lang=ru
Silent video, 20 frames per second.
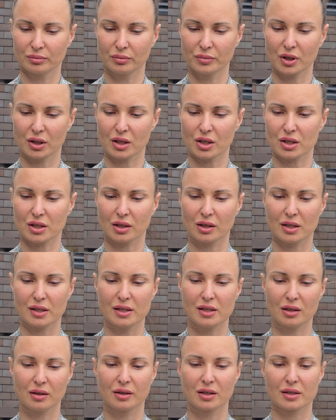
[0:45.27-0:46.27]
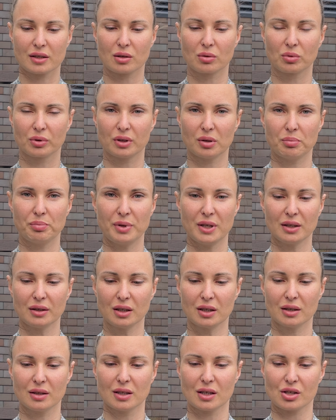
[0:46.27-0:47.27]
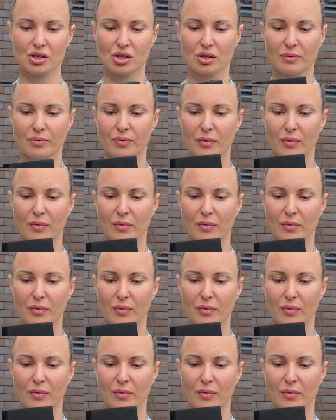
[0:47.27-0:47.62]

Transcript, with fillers: Мне кажется, она сделана из какой-то пенки даже.